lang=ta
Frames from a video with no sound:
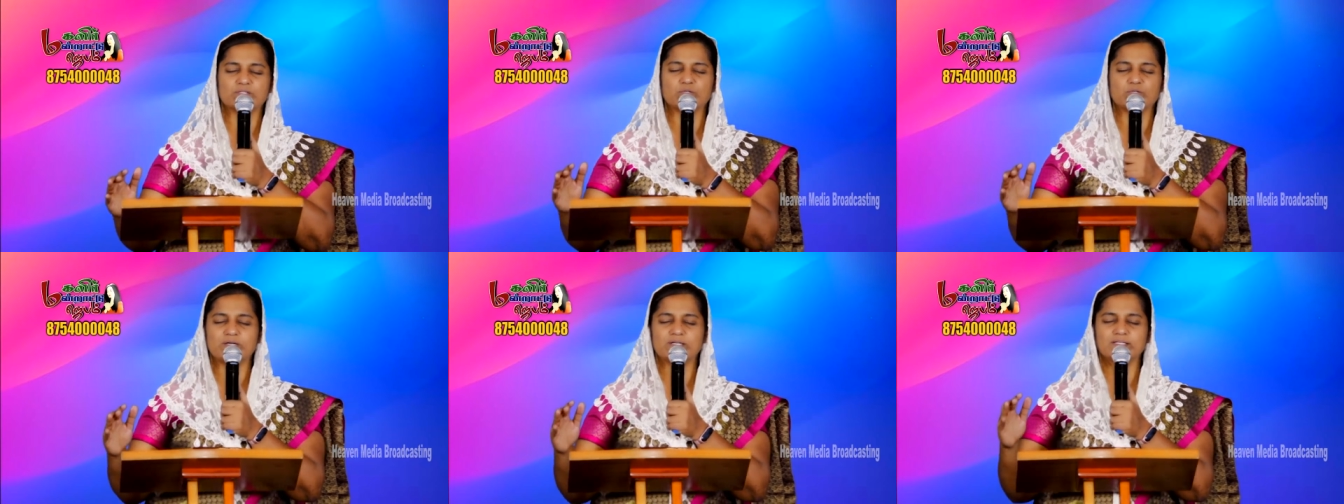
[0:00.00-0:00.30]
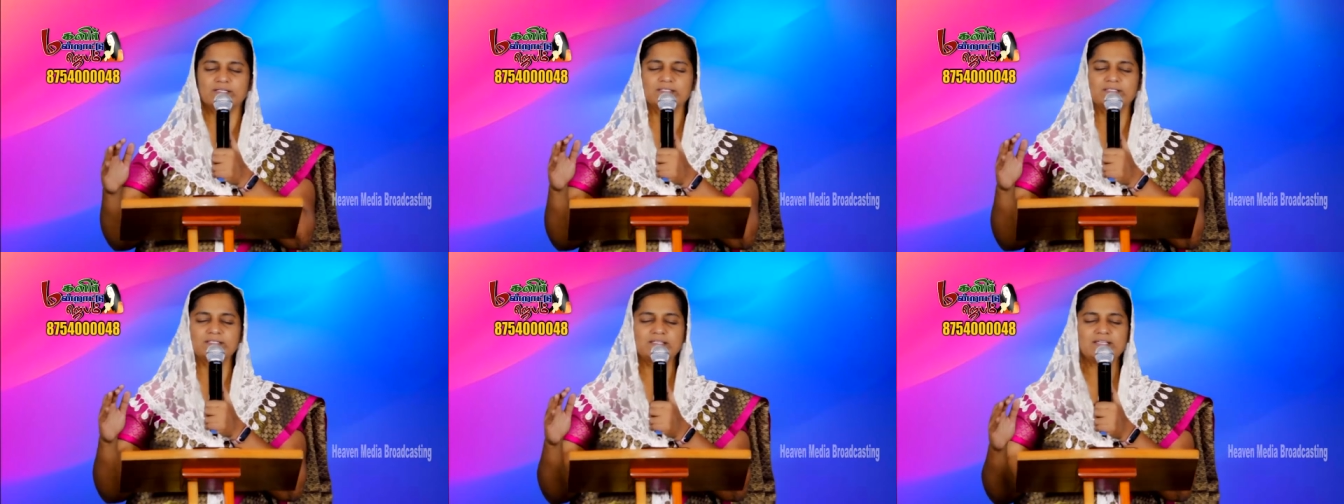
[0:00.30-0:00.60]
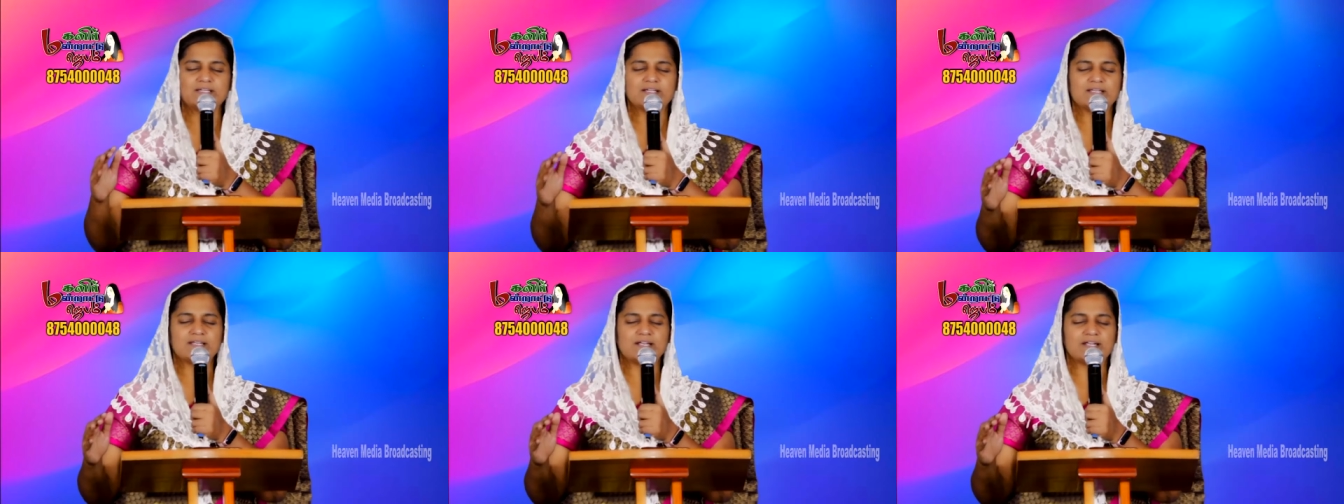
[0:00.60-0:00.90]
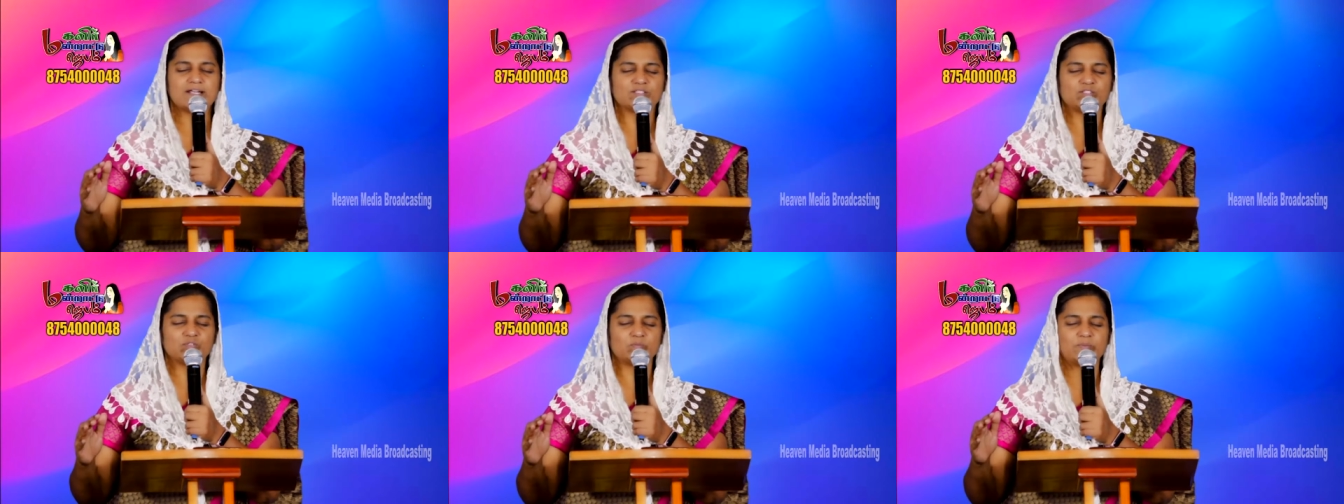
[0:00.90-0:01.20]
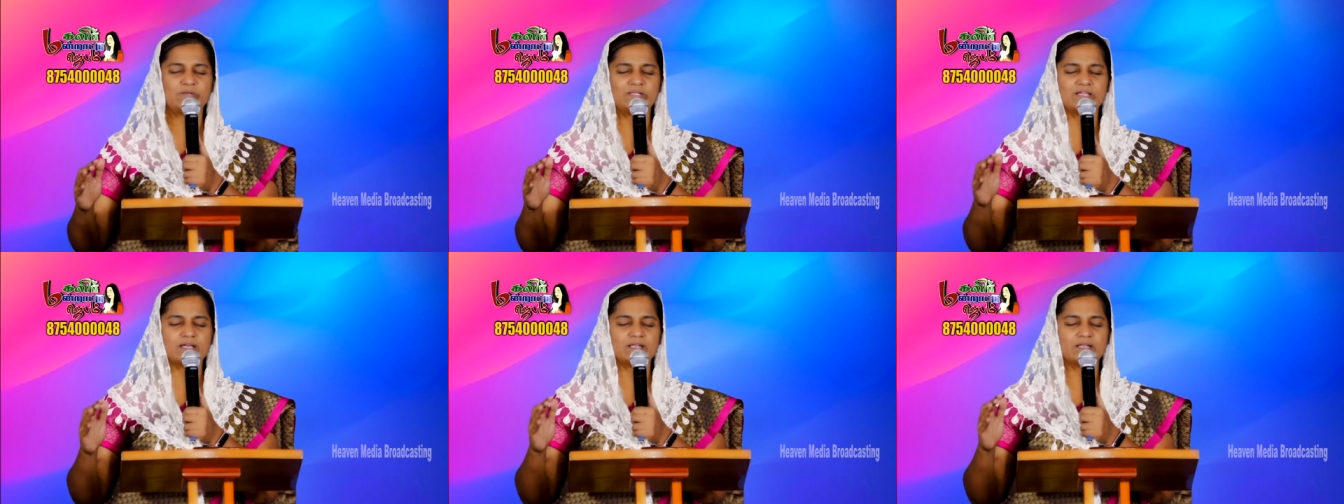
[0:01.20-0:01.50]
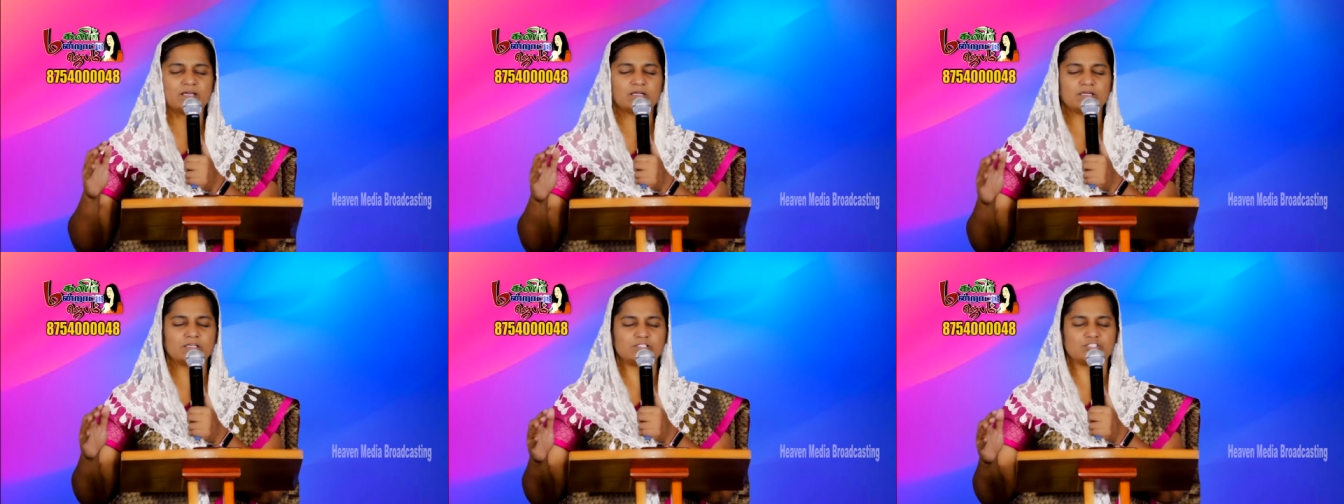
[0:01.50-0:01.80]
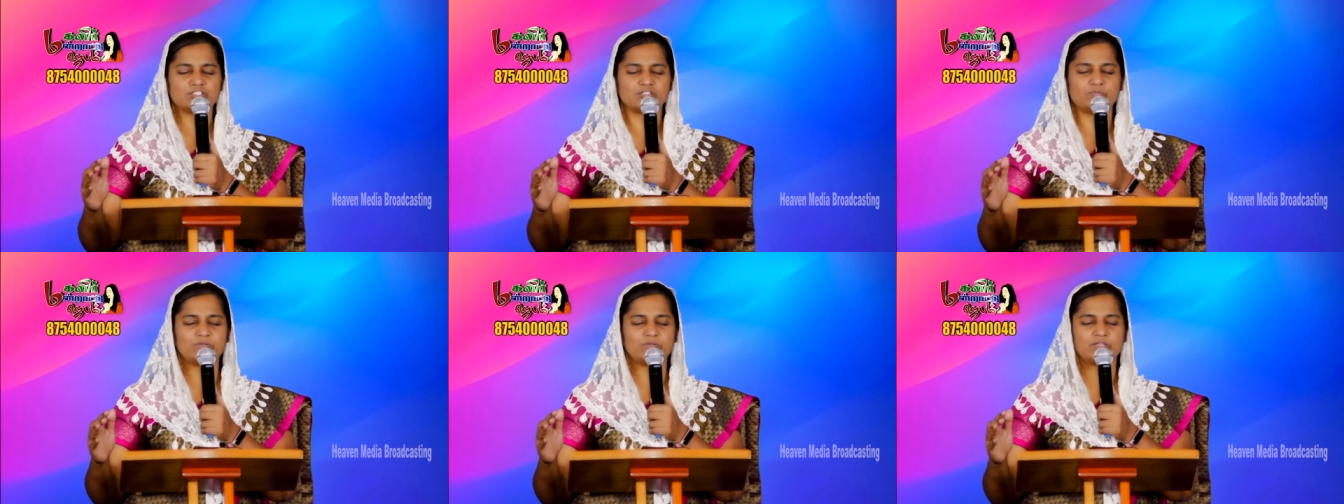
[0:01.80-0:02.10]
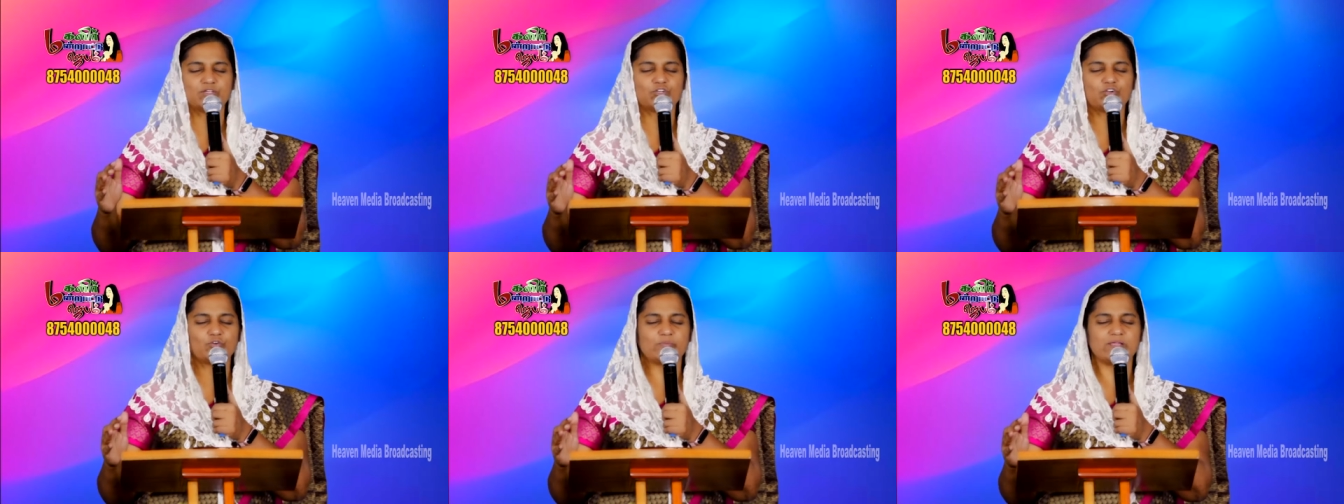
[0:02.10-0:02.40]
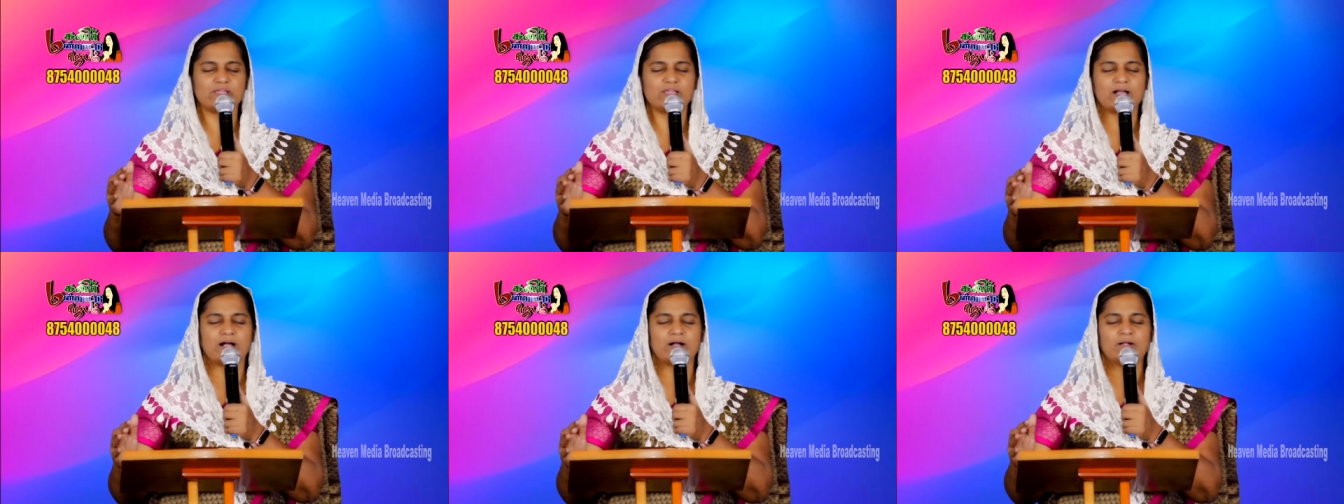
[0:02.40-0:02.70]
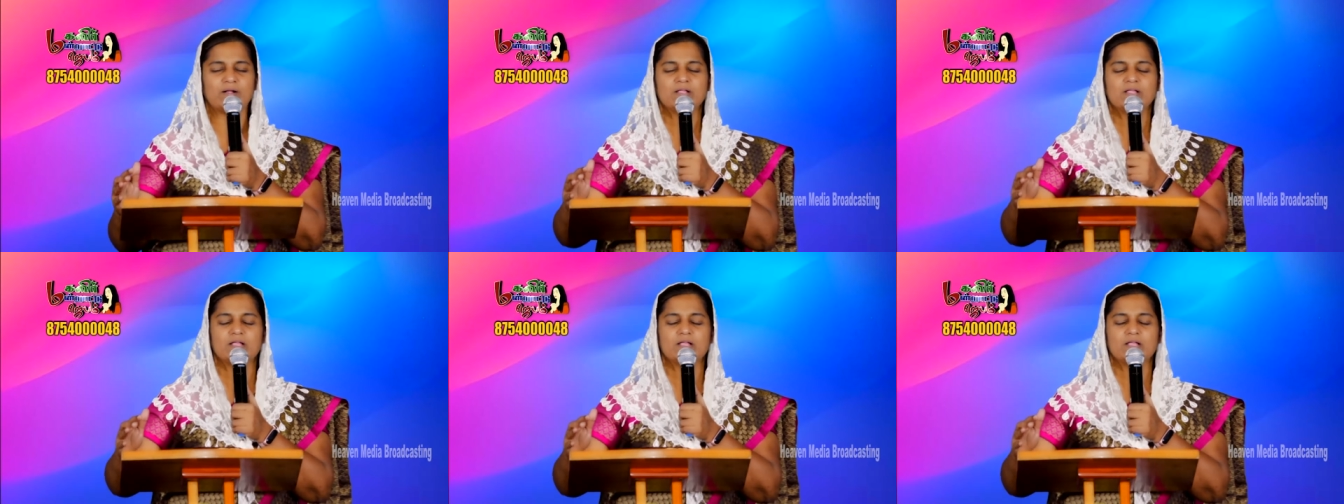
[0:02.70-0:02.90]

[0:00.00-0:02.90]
தொடர்ந்து நீங்கள் நடத்தும்படியாக நாங்கள் ஜெபிக்கிறோம் ஐயா